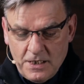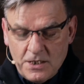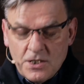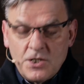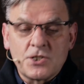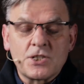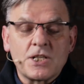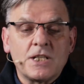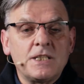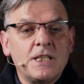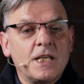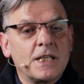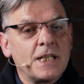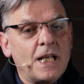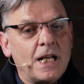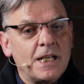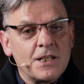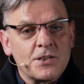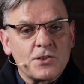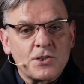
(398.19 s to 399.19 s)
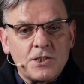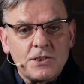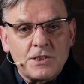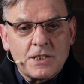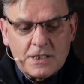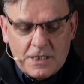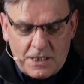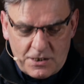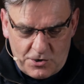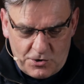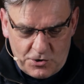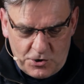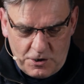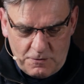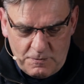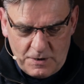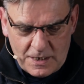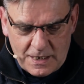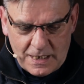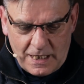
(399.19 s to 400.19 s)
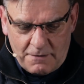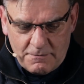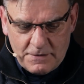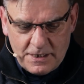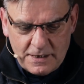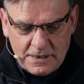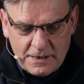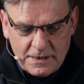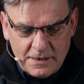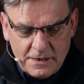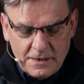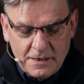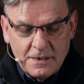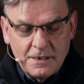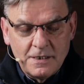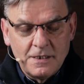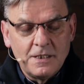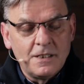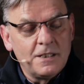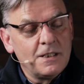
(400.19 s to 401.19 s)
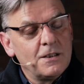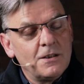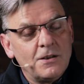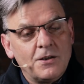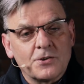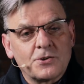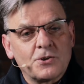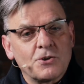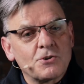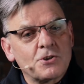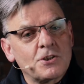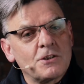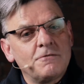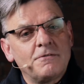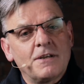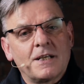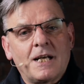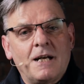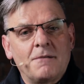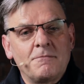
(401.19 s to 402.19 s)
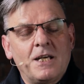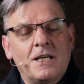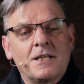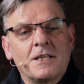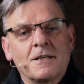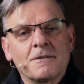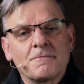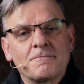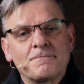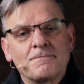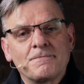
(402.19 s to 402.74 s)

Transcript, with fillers: i że nie należycie też do siebie samych? Oto żywe kamienie.